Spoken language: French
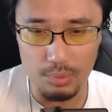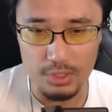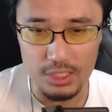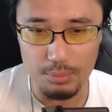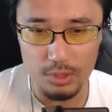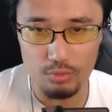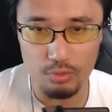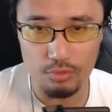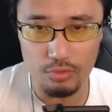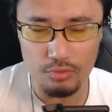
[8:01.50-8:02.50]
Après, je n'ai pas de
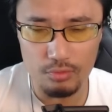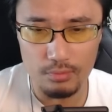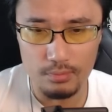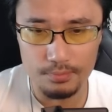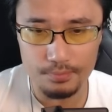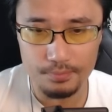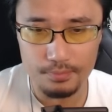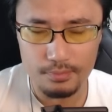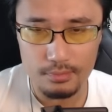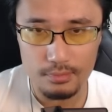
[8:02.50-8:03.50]
doublon dessus.
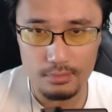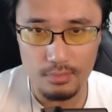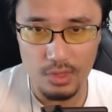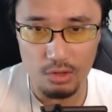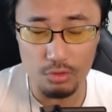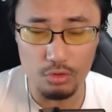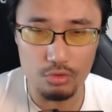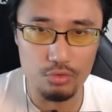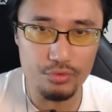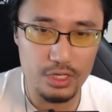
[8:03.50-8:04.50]

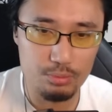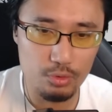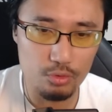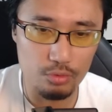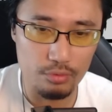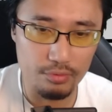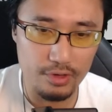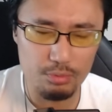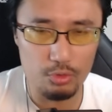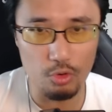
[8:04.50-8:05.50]
Goku fraîchement,
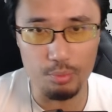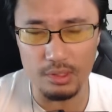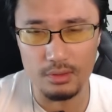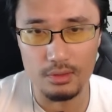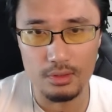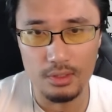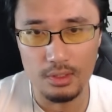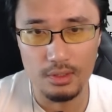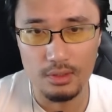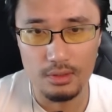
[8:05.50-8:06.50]
fraîchement droppé. Hein.
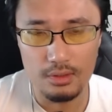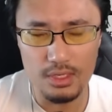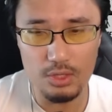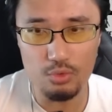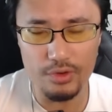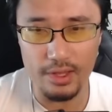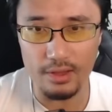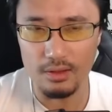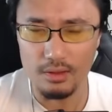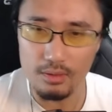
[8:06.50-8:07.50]
Il est tout
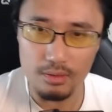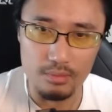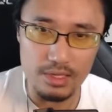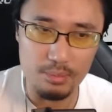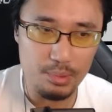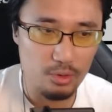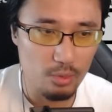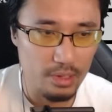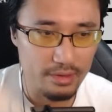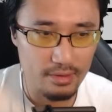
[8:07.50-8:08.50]
frais. Il vient pas
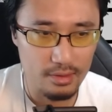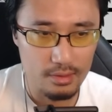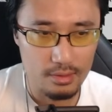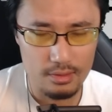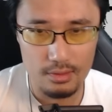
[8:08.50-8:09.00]
encore maxé.